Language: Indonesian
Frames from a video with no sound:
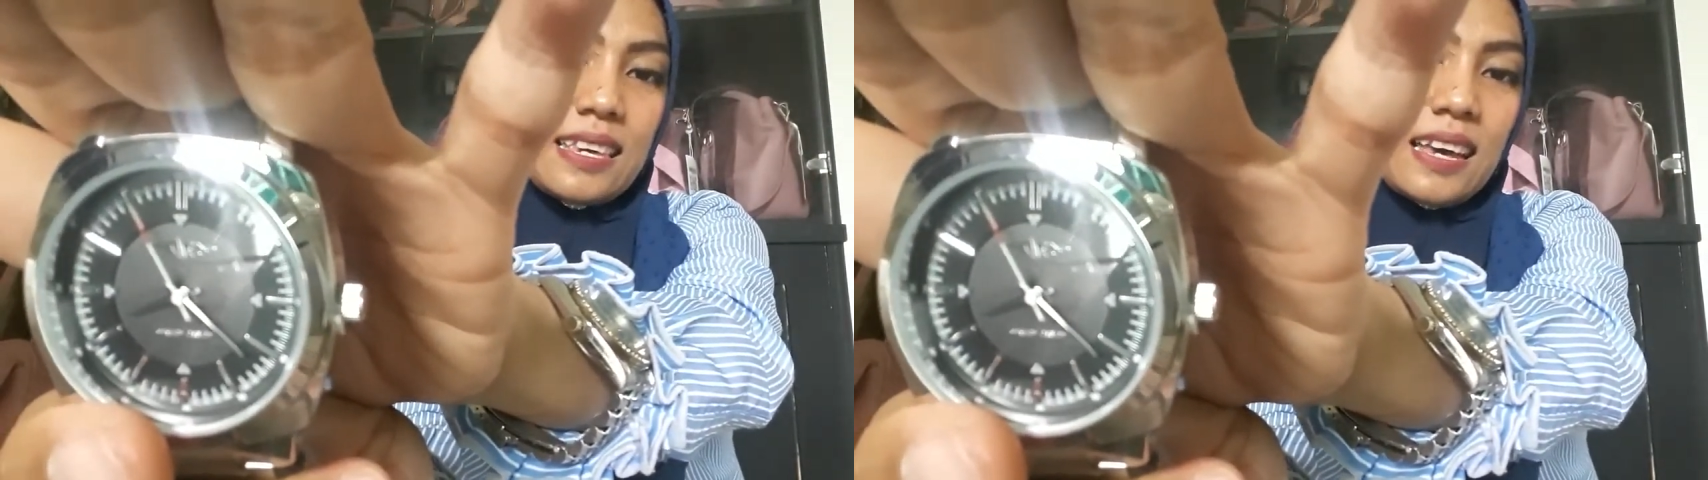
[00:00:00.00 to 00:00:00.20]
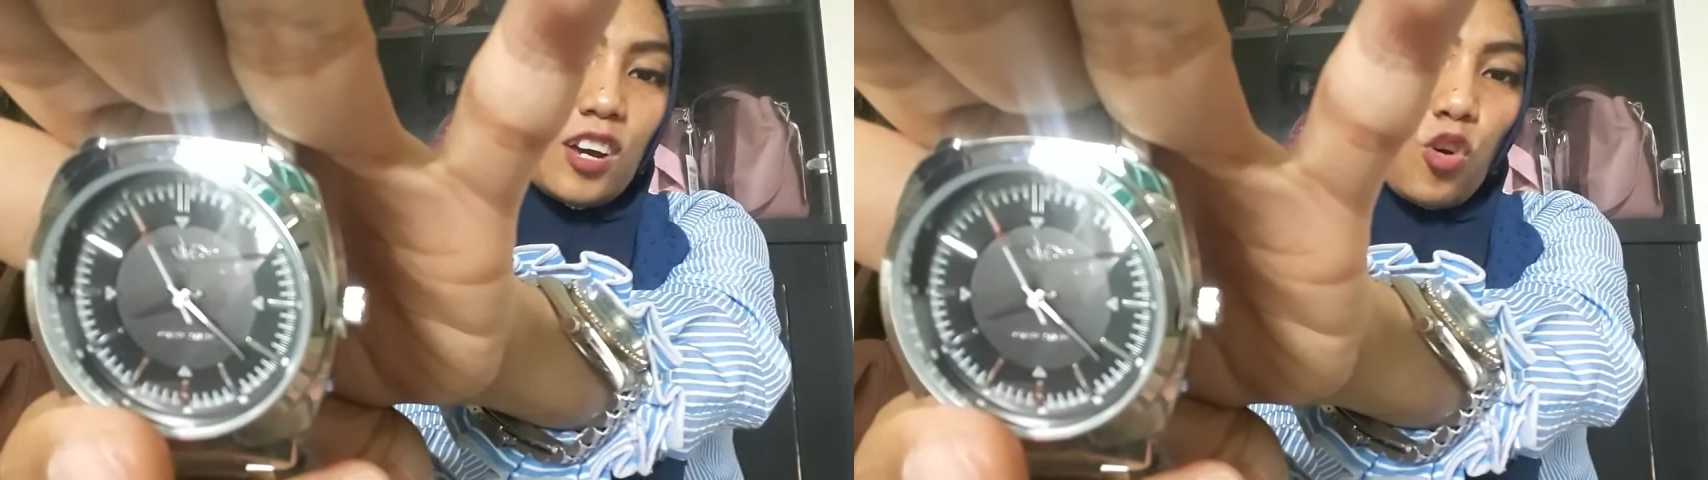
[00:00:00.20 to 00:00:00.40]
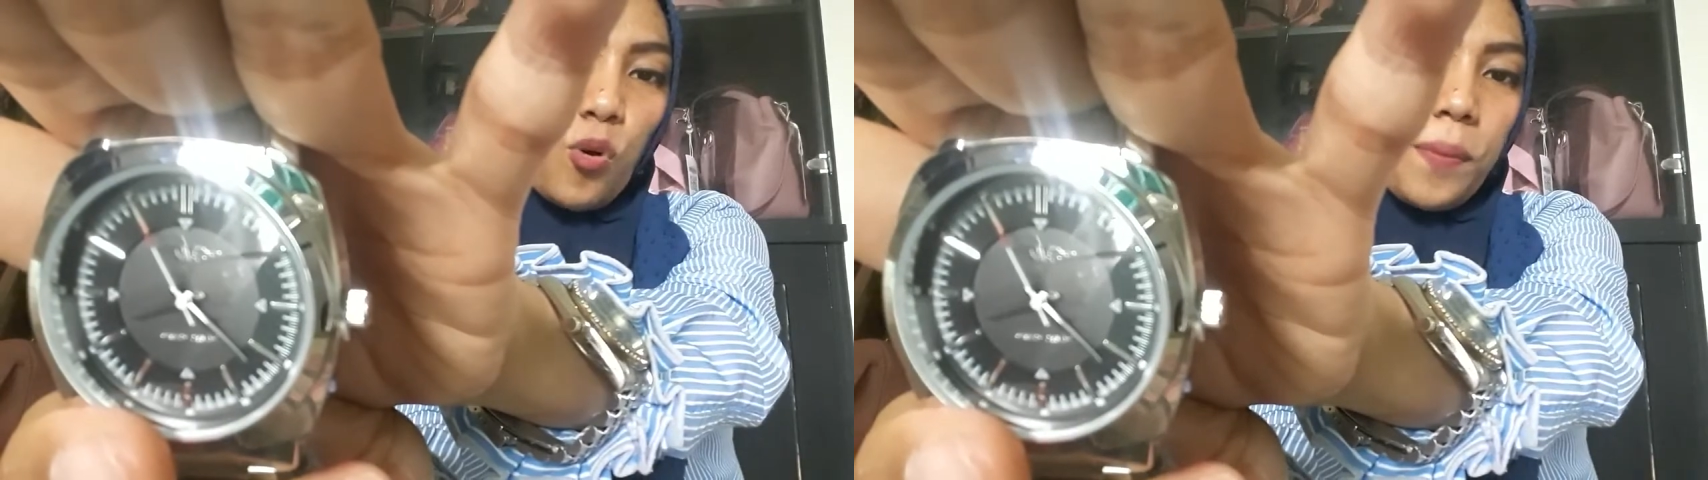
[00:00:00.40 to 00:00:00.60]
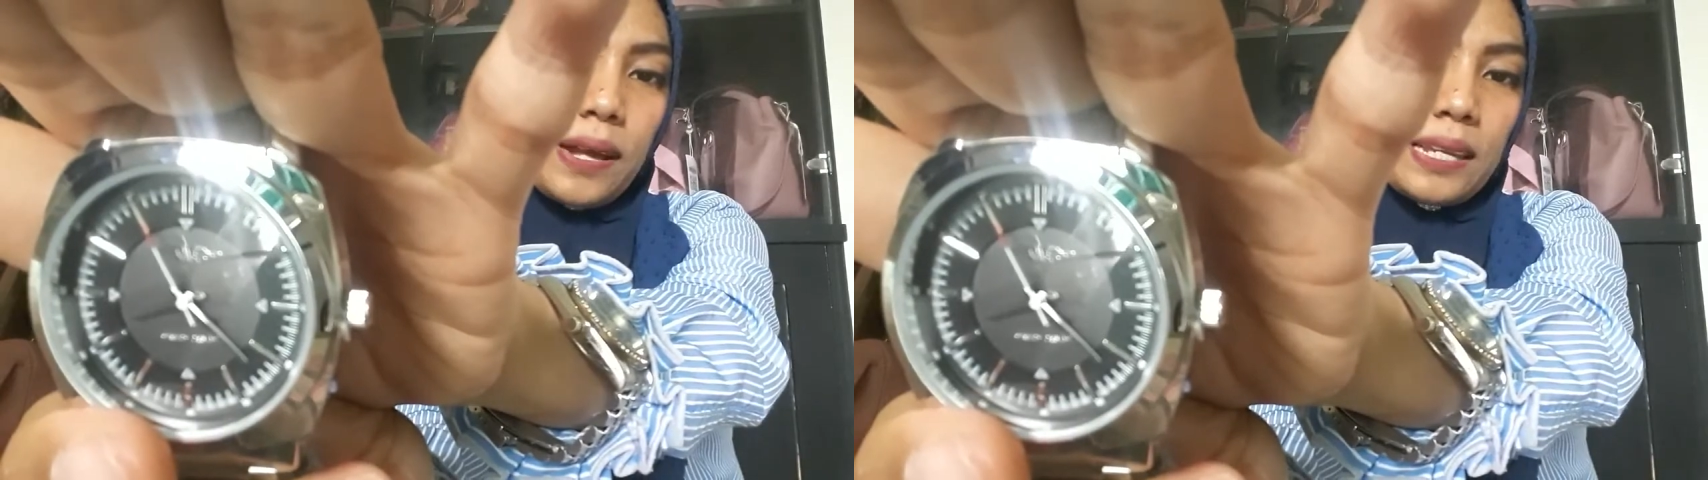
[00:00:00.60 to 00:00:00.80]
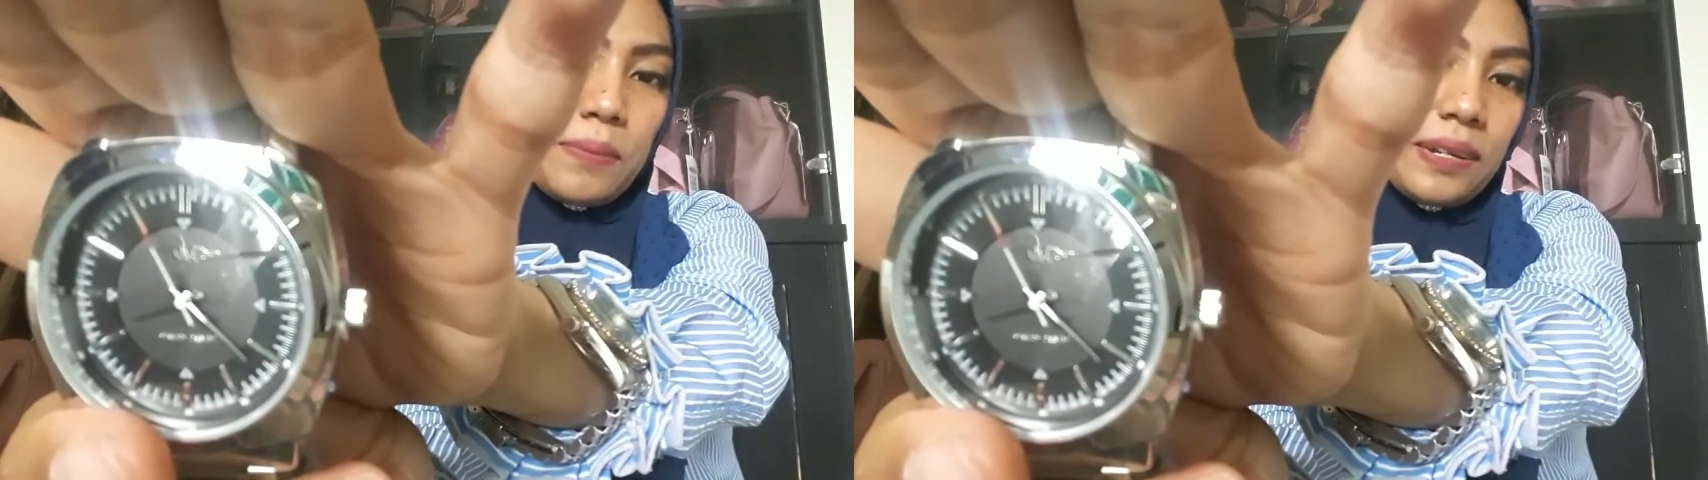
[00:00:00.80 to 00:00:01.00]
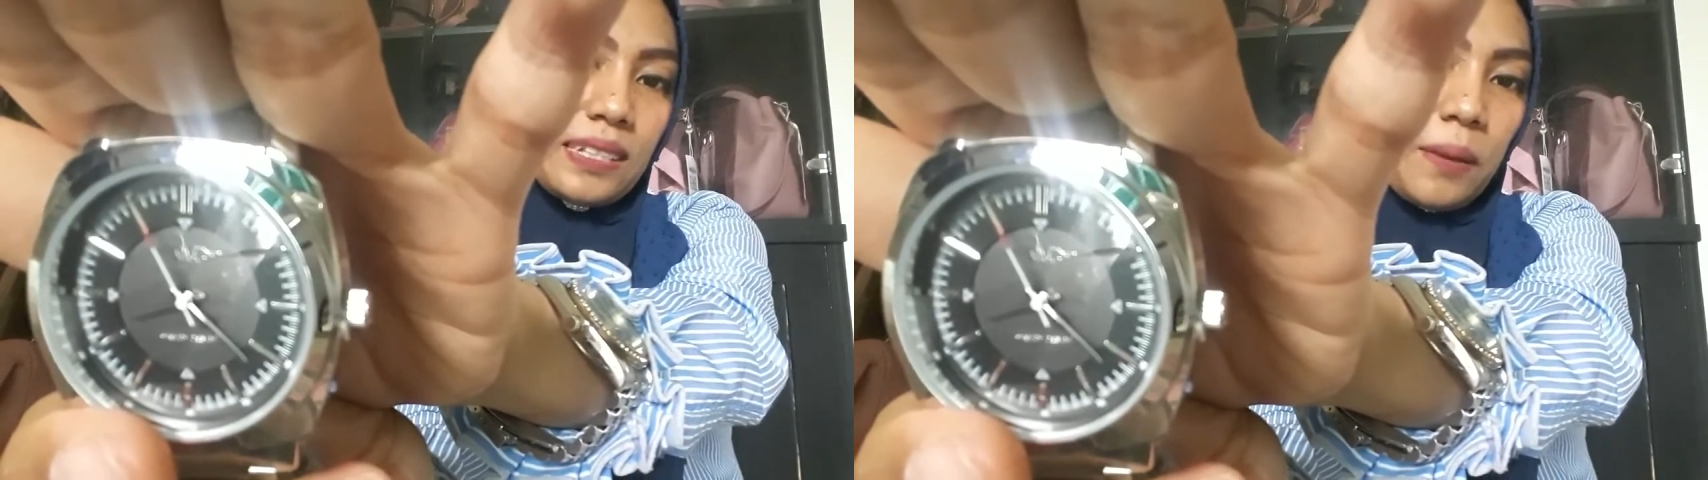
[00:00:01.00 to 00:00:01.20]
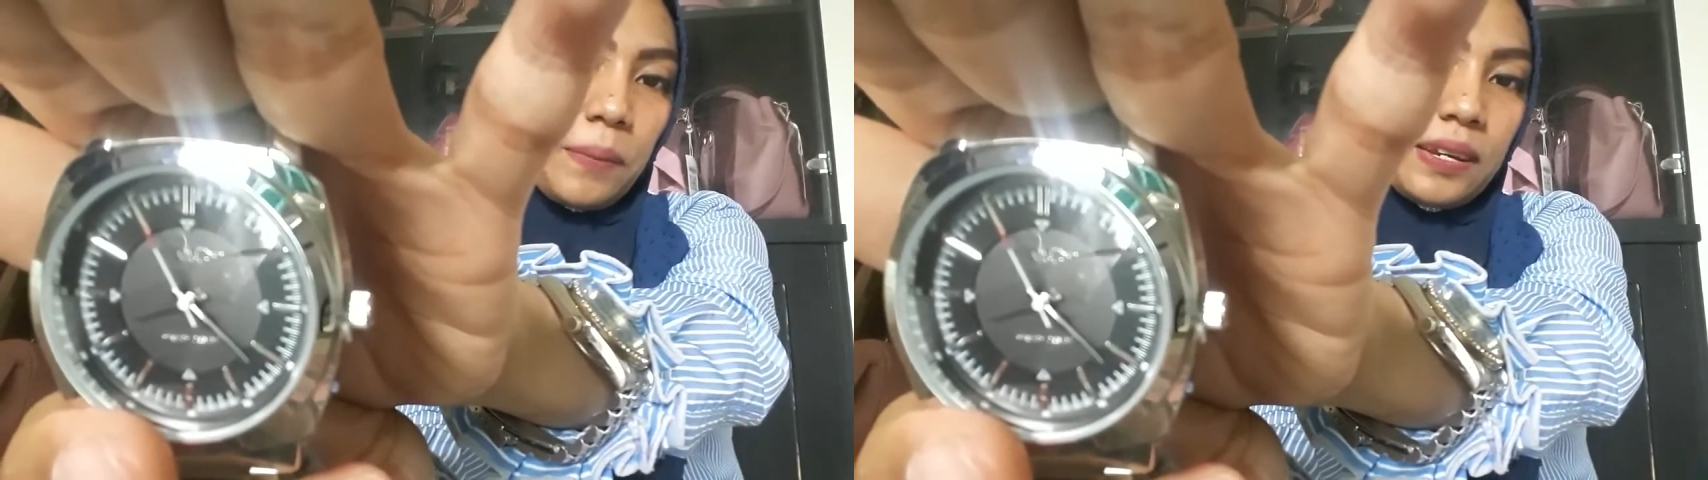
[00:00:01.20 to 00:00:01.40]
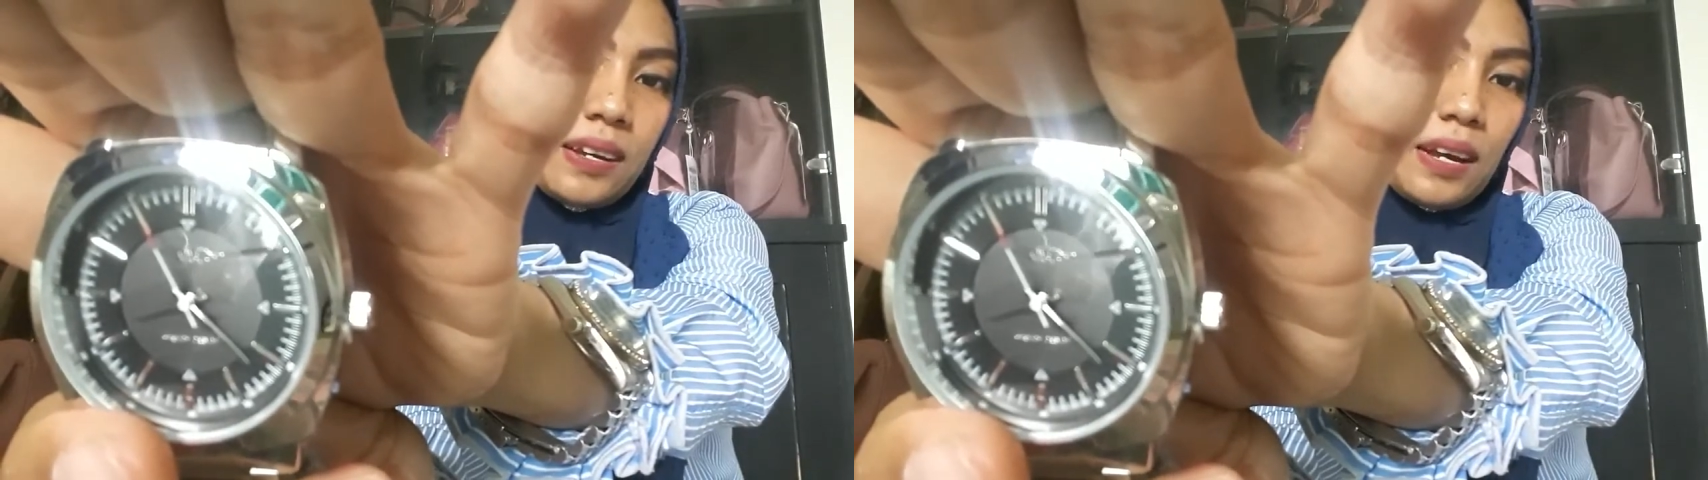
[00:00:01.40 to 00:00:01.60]
3,5
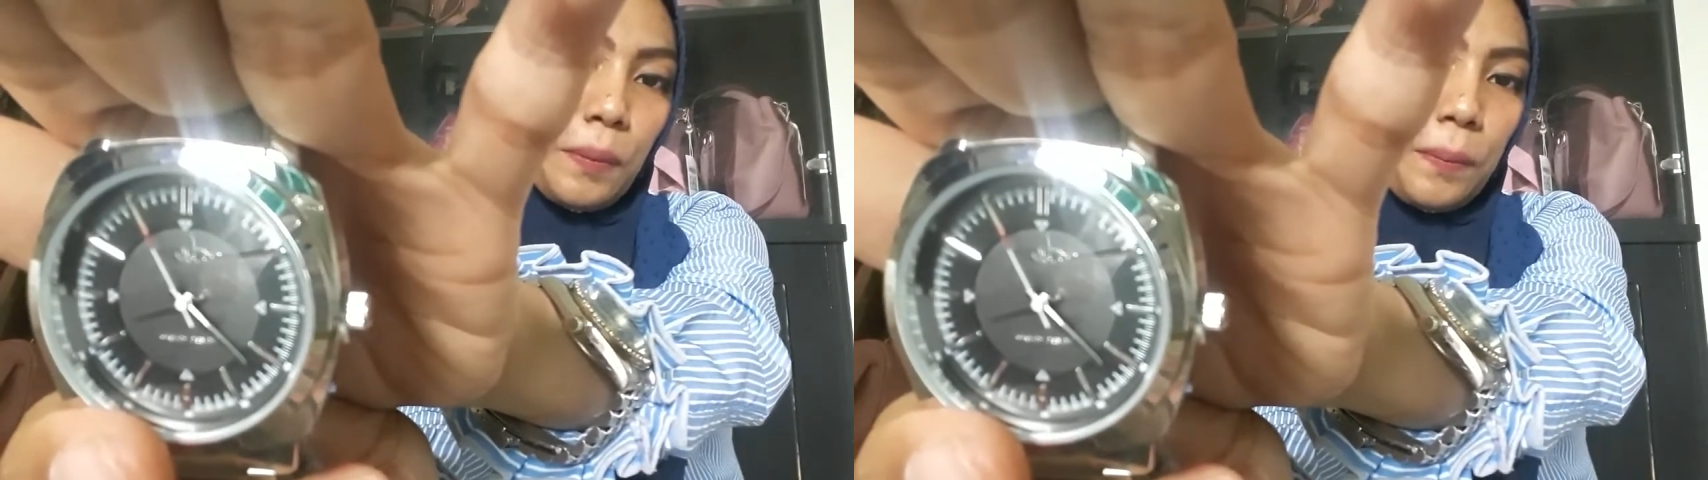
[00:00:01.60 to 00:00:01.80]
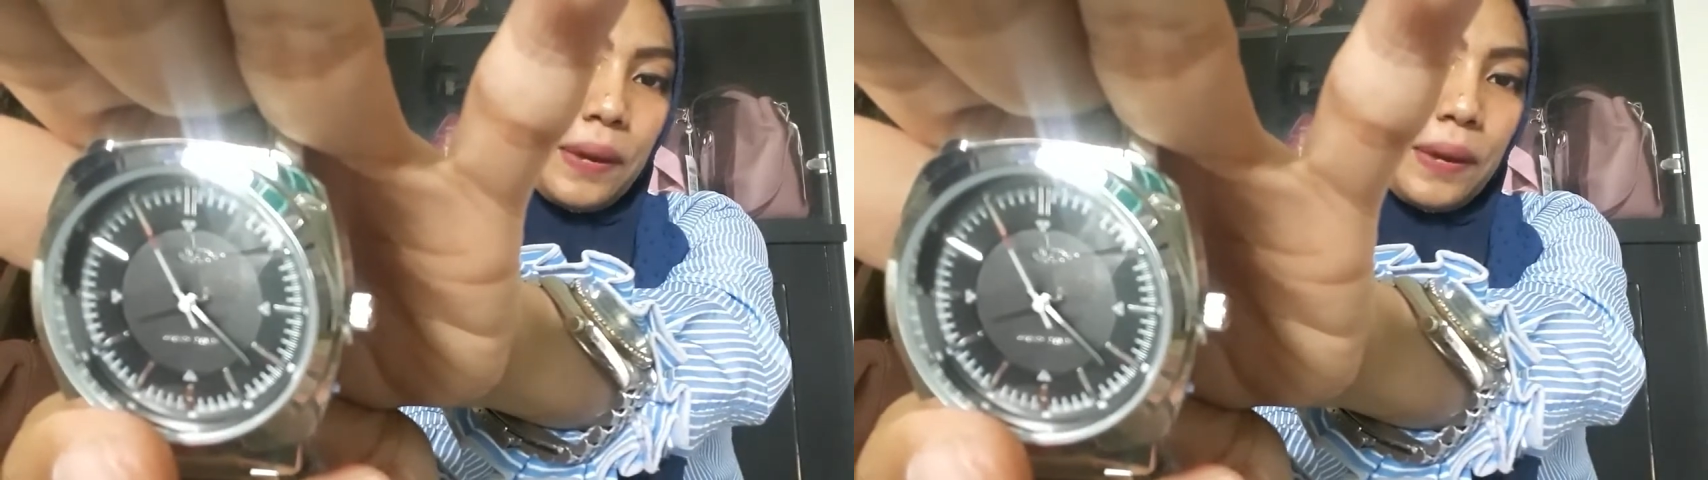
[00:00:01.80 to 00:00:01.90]
sampai dengan